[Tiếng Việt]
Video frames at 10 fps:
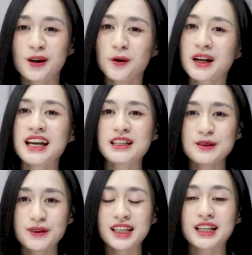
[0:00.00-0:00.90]
Ok,
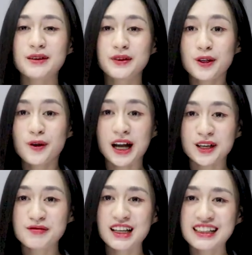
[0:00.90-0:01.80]
như vậy là video ngày
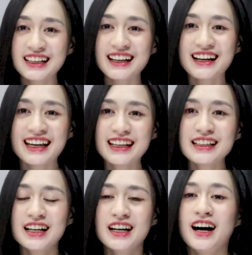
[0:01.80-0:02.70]
hôm nay đến đây là
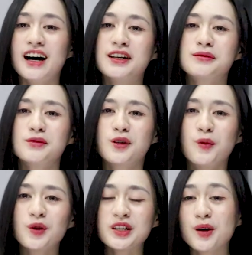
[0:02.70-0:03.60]
hết. Ờ, có
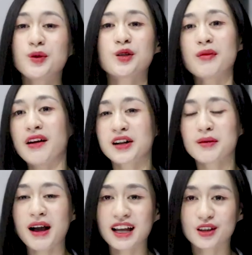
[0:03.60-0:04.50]
một điều muốn thông báo với
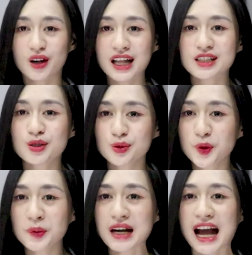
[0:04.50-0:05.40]
các bạn, đó là
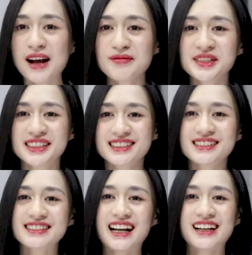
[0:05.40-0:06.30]
YouTube đã mở
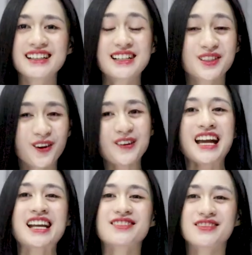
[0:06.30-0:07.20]
chức năng
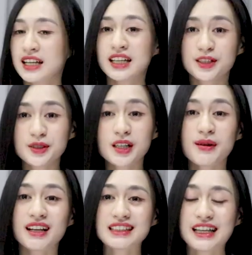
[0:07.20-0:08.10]
donate. Nếu như các
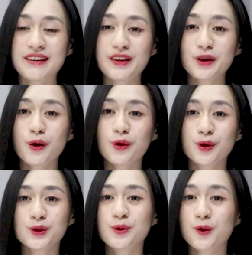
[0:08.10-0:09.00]
bạn thấy video,
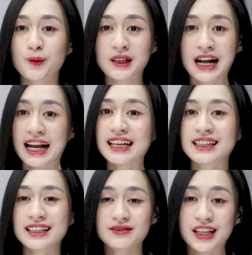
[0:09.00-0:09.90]
nội dung của mình
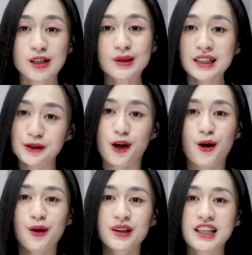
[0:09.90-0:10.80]
hay và yêu thích
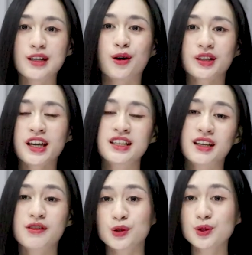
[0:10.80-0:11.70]
nó thì có thể
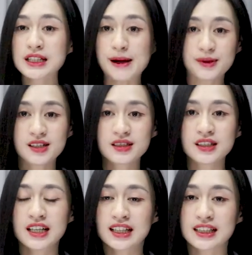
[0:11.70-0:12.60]
nhấn vào nút cảm ơn
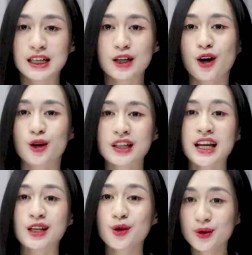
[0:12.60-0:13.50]
để có
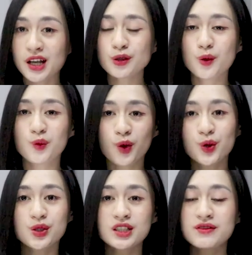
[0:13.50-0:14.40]
thể donate ủng
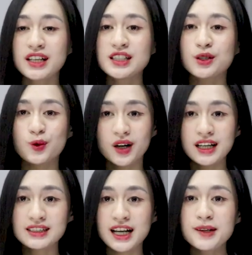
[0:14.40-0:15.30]
hộ cho sự phát triển của
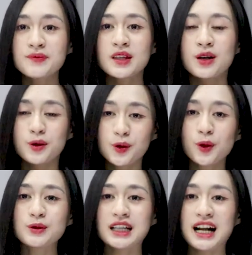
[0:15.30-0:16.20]
kênh nhé. Cuối
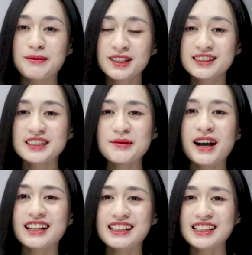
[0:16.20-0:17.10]
cùng thì cảm ơn các
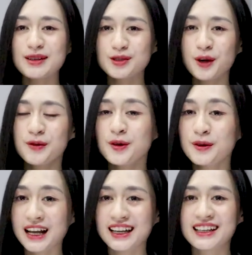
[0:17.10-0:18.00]
bạn đã theo dõi
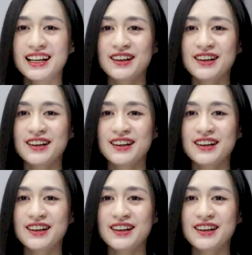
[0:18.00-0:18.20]
video này.